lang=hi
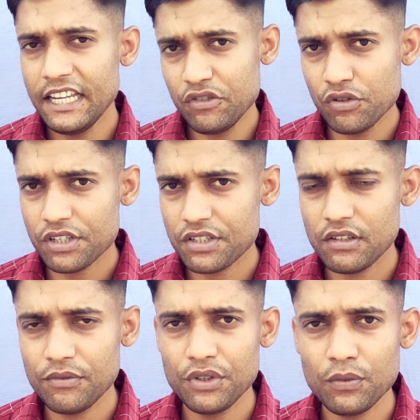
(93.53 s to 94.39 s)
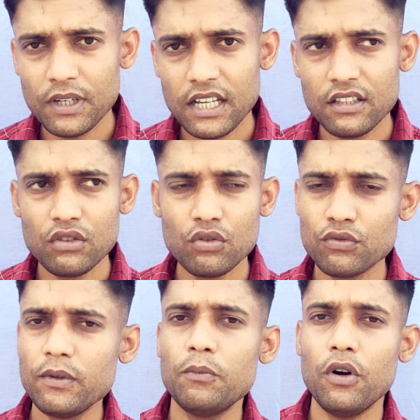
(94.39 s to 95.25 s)
एजुकेशनल वीडियो बनाते हैं तो
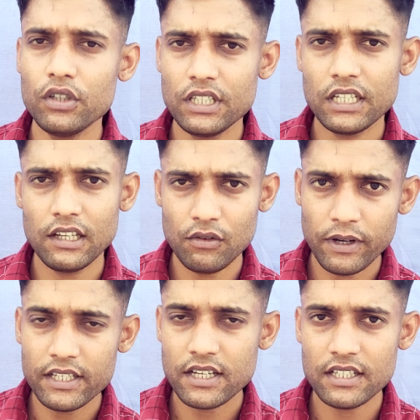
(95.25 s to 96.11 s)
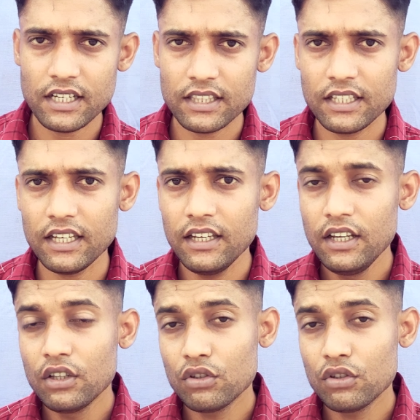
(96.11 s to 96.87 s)
उसमें बहुत ज़्यादा नॉइस आ जाती है